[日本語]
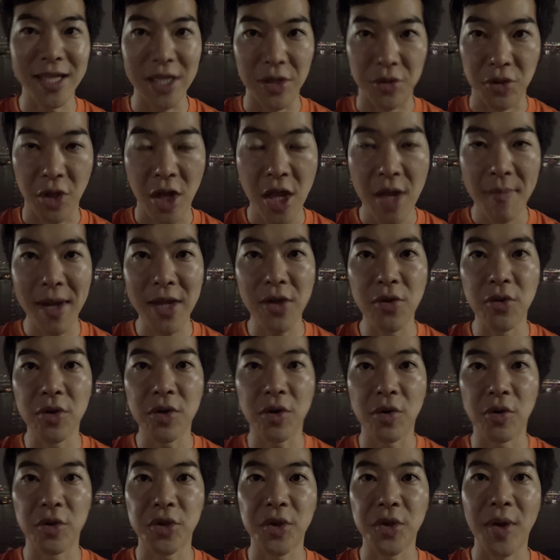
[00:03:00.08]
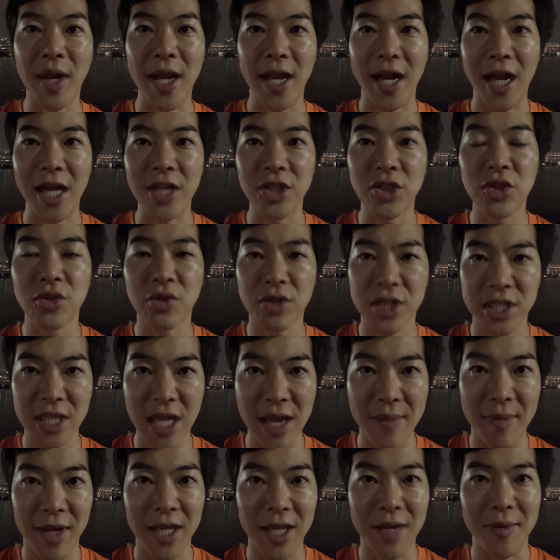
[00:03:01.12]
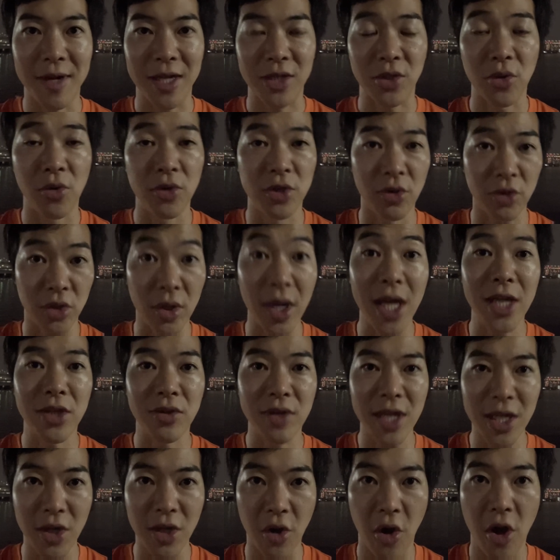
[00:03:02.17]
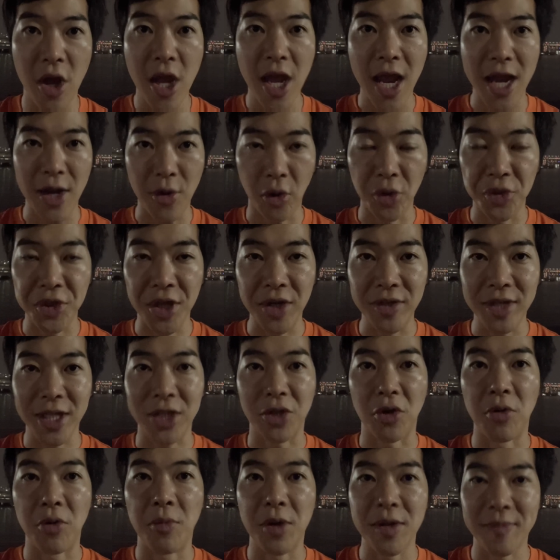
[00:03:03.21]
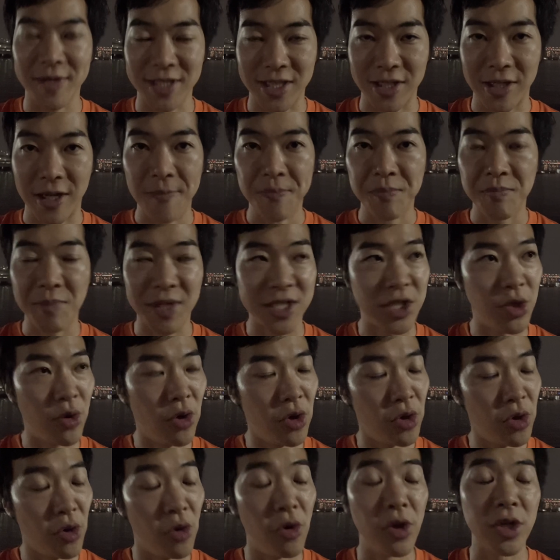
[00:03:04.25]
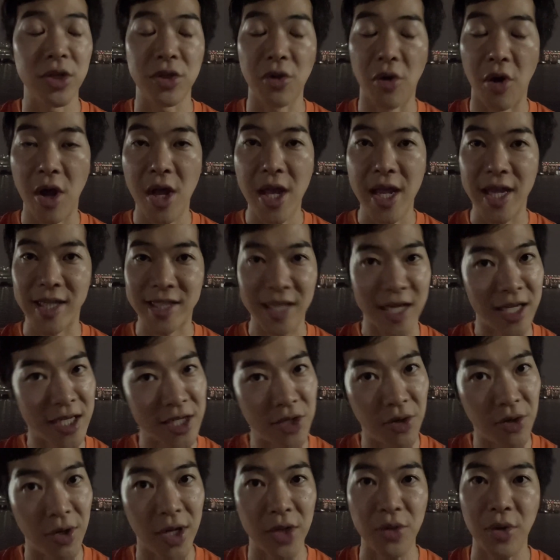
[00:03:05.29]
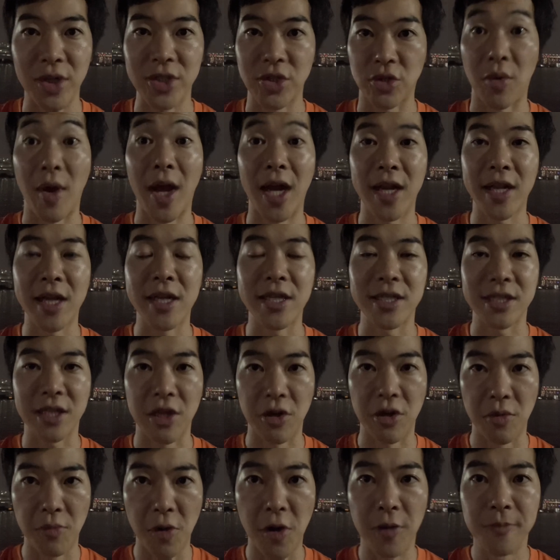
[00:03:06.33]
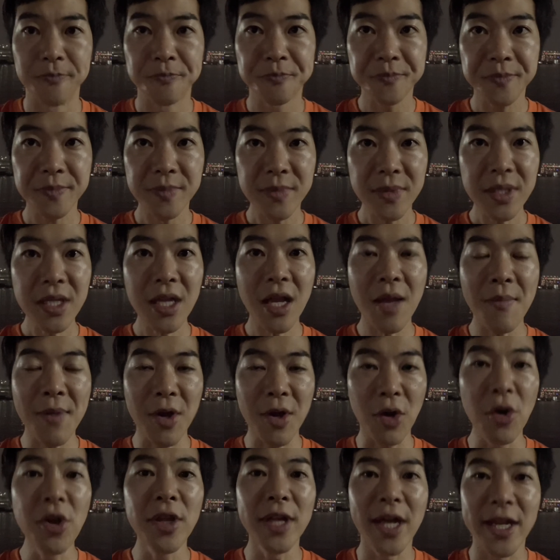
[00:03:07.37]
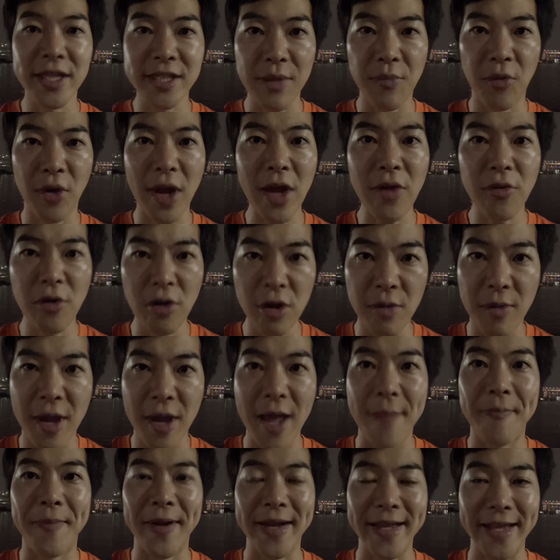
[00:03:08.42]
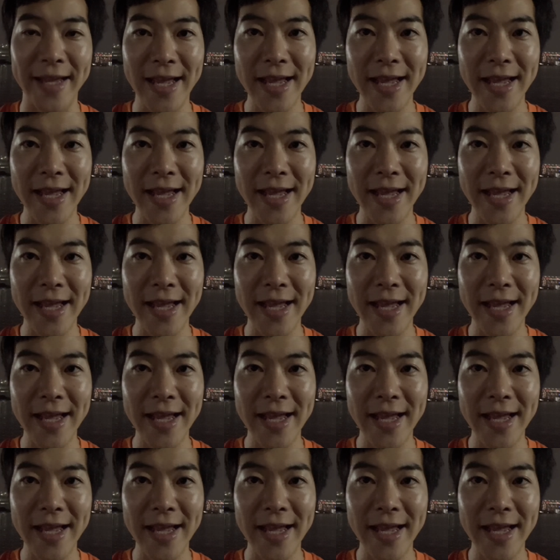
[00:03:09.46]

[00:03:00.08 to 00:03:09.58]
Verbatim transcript: る。まあ、良いことはね、慣習として、まだまだ東京都内といえど、え残ってるんだと思います。まあ、地方の方行くと、えさらにひどいかどうかちょっとわからないですけども、まあ、こういうのはですね、もらう方もやっぱり、